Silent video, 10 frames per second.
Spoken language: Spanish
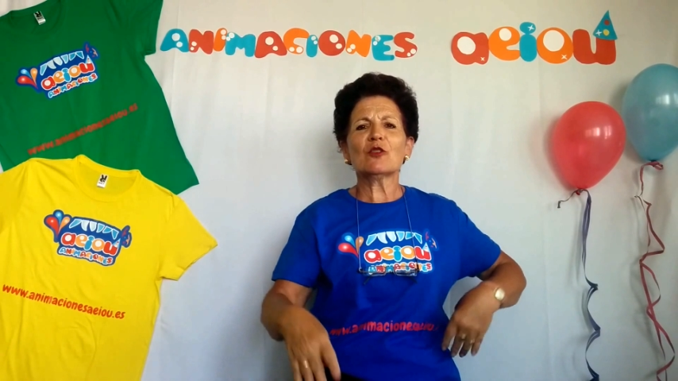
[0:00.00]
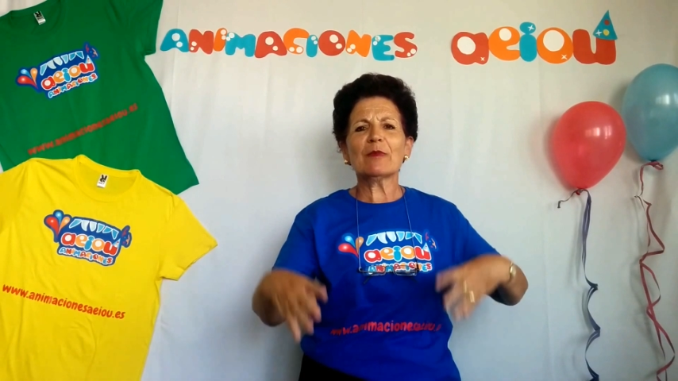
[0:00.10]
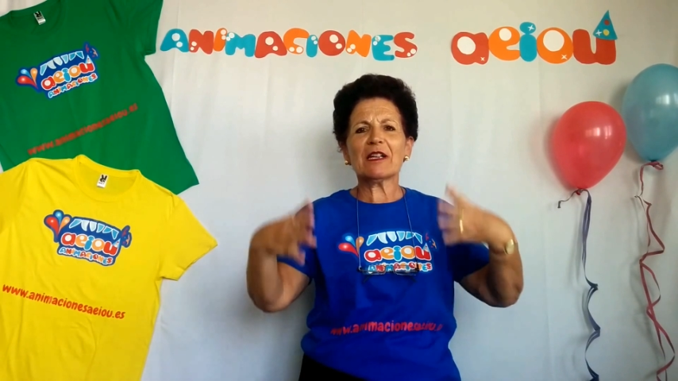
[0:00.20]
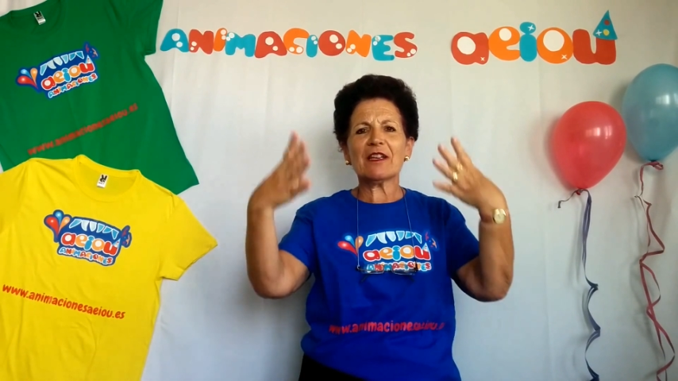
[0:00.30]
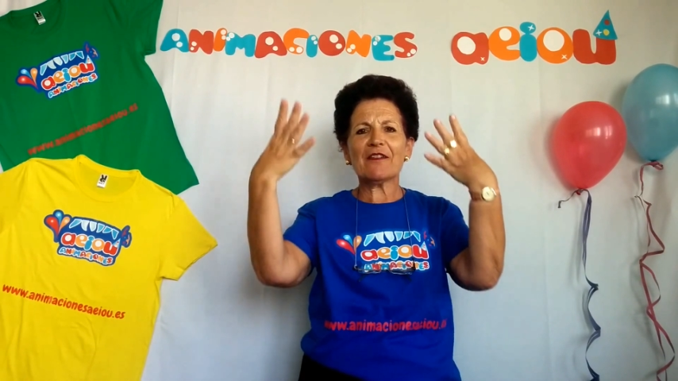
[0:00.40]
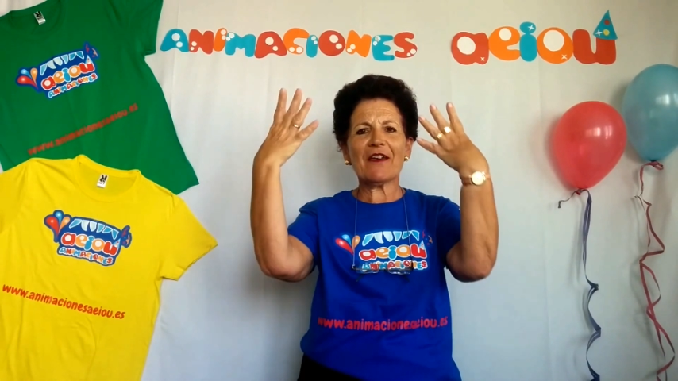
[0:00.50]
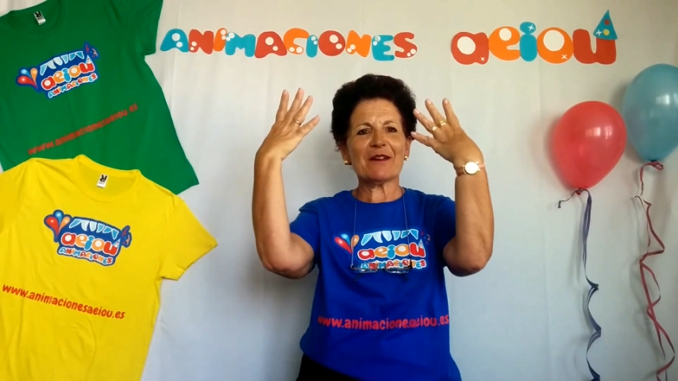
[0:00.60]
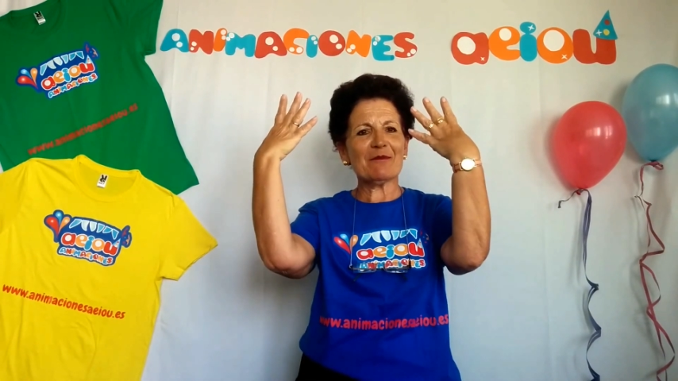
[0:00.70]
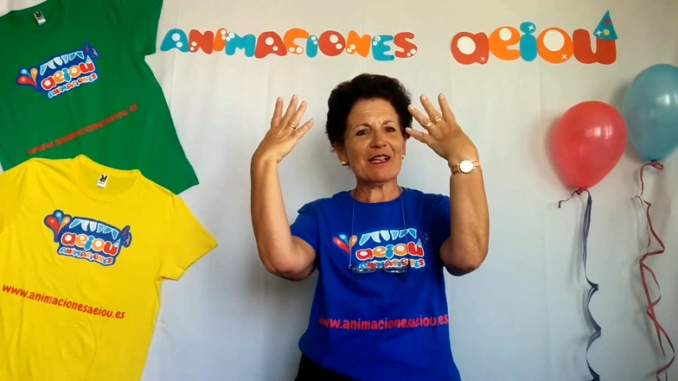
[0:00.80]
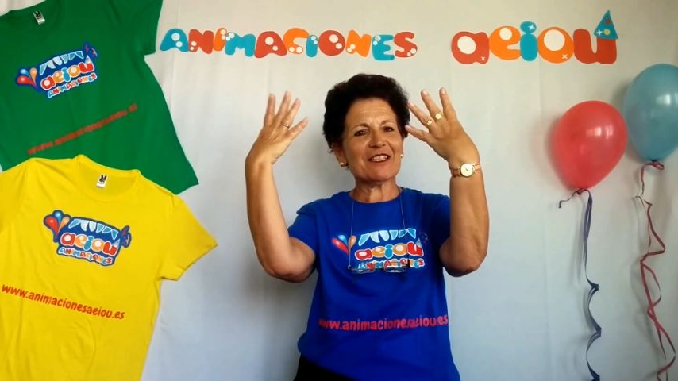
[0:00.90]
no me
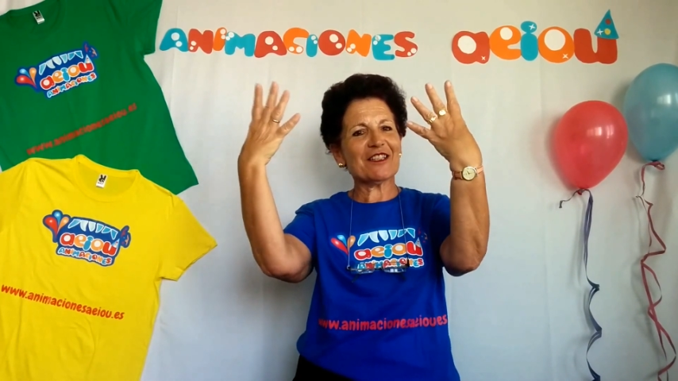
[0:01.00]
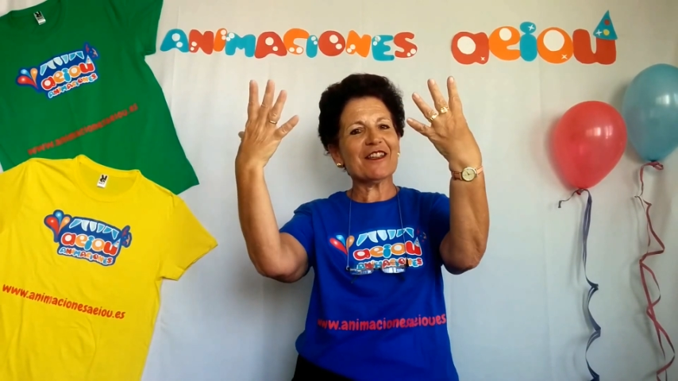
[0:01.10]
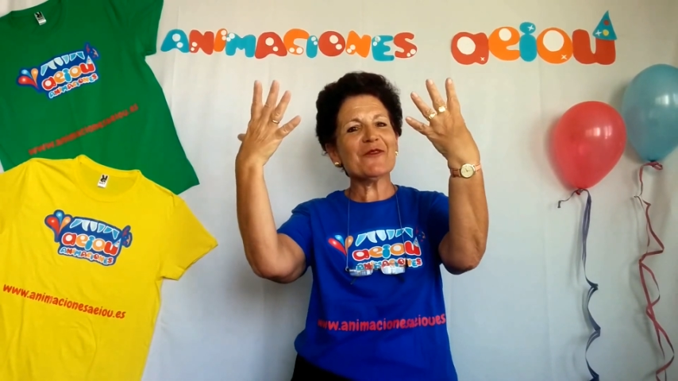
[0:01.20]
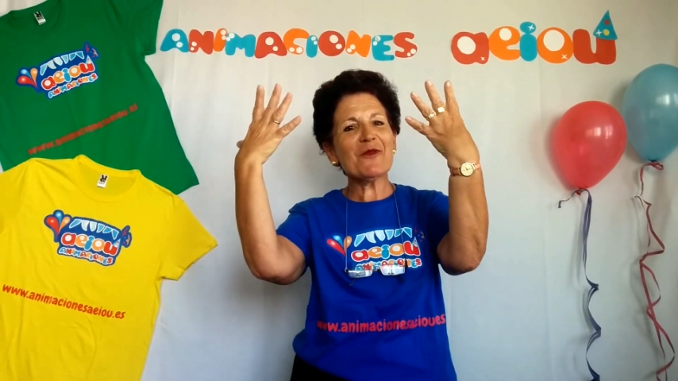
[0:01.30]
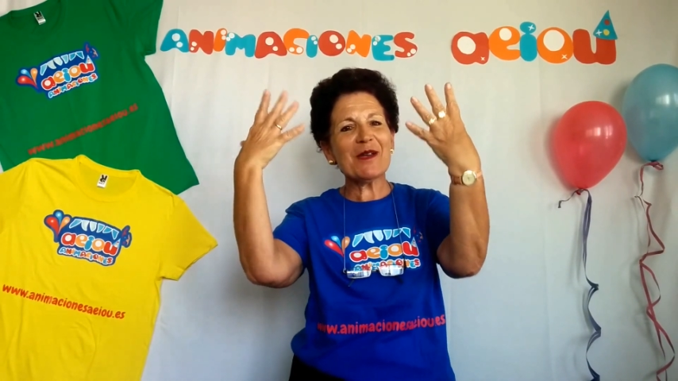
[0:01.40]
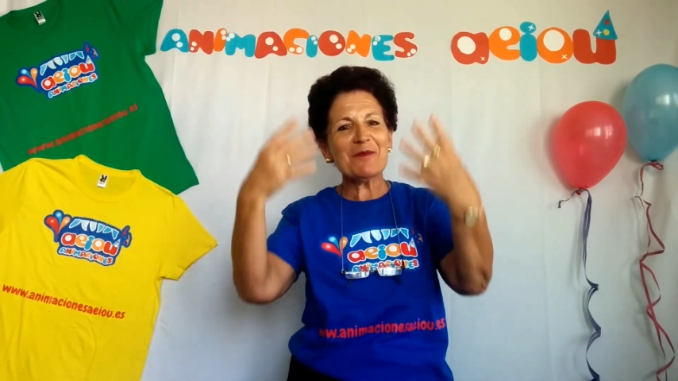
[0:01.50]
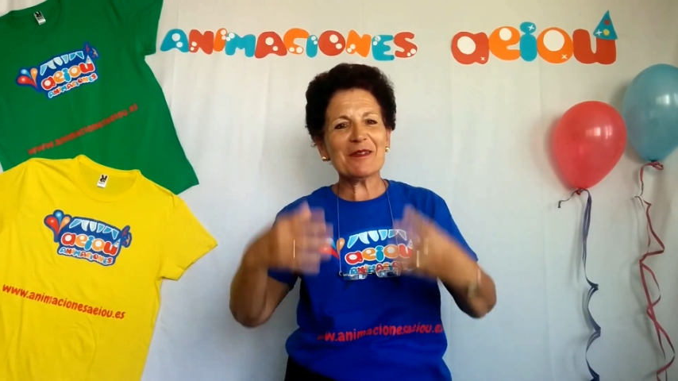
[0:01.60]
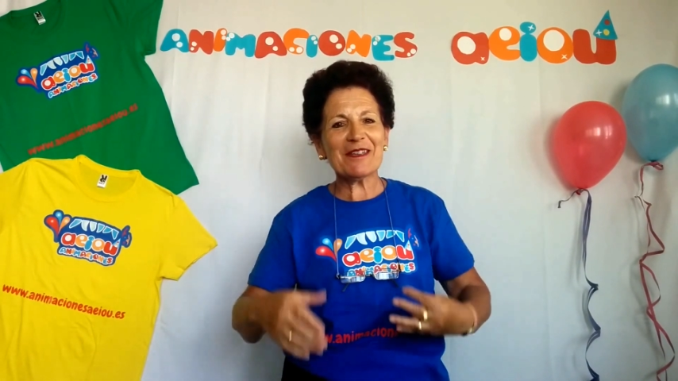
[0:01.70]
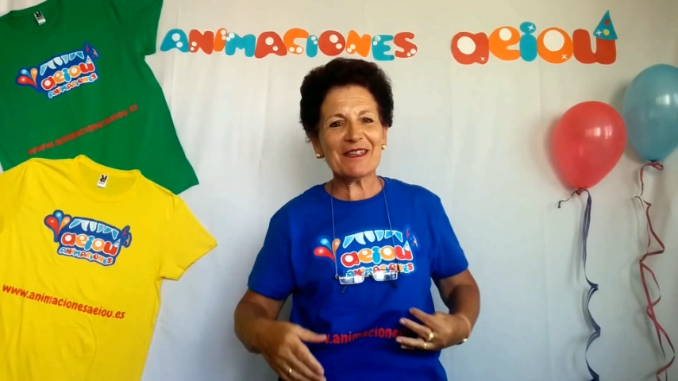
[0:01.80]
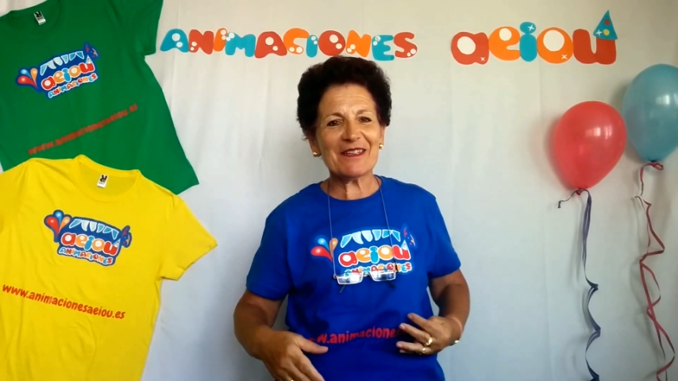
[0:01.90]
quedan más que
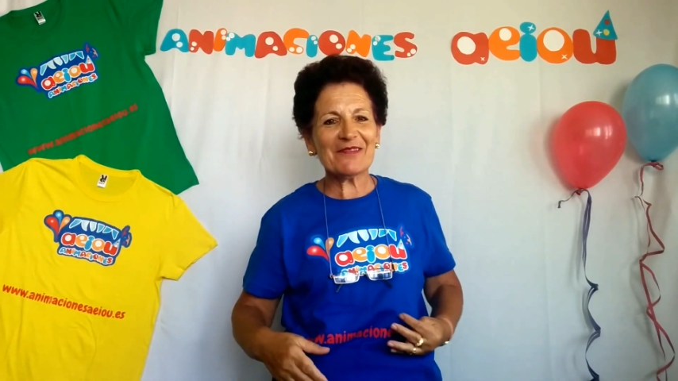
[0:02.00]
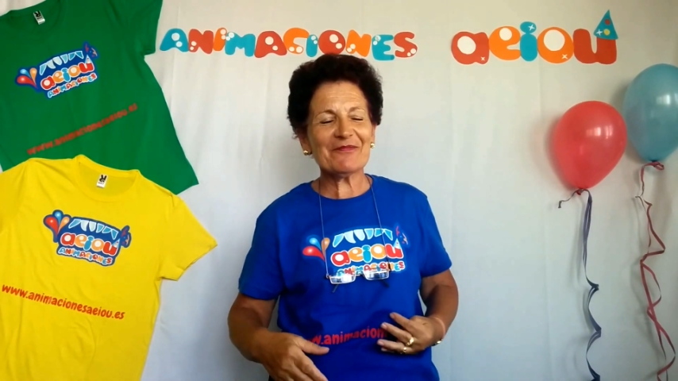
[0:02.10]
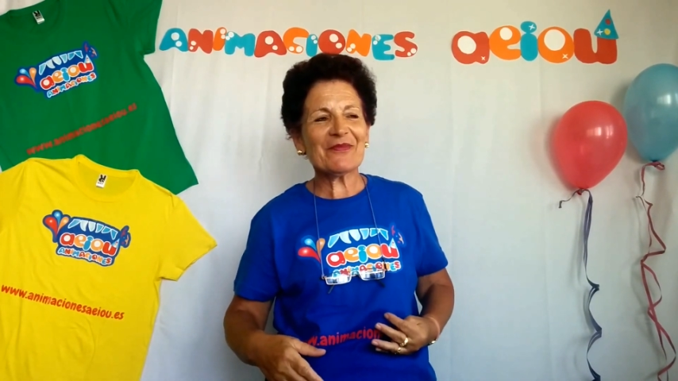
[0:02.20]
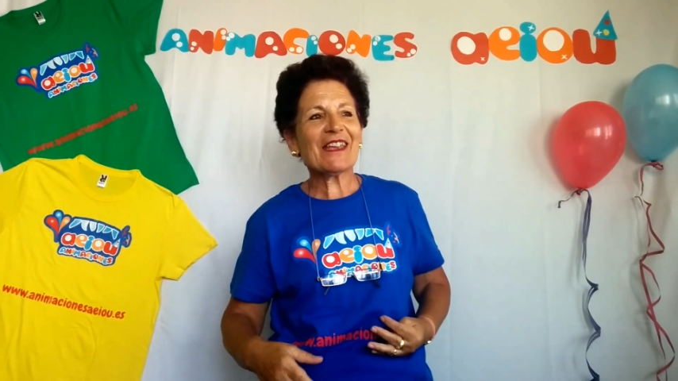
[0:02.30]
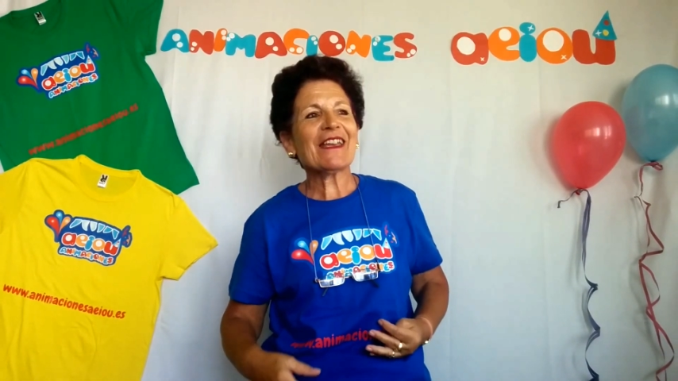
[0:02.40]
nueve.